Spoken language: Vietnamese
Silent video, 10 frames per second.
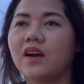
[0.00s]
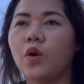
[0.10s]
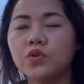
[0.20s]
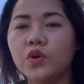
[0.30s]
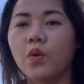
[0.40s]

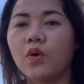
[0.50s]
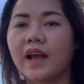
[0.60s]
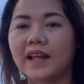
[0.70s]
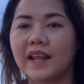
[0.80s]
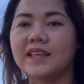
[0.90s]
ổ chuột
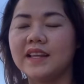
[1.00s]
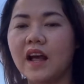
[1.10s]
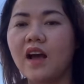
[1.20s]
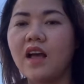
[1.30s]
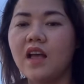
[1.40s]
hoặc là gì
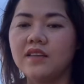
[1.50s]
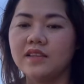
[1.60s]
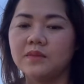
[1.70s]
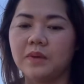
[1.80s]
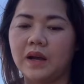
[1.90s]
đó.
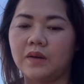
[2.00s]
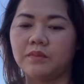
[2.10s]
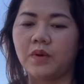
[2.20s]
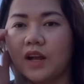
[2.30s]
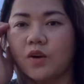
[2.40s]
Nhưng mà
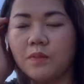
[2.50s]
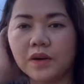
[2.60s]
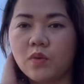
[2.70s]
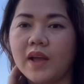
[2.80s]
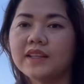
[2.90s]
đời của
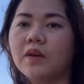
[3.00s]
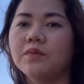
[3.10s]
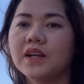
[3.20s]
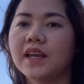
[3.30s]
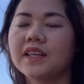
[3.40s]
mình quan
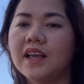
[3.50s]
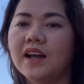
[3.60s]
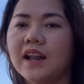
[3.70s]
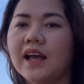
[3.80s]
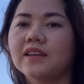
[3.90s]
trọng nhất hiện
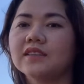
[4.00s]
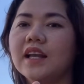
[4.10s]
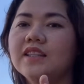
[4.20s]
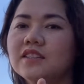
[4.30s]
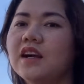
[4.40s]
giờ là
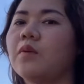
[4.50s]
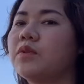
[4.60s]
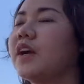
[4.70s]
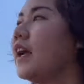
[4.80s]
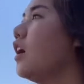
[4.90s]
cái trường
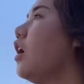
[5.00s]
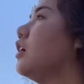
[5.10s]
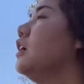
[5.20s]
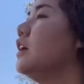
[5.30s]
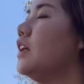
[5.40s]
học cho các con.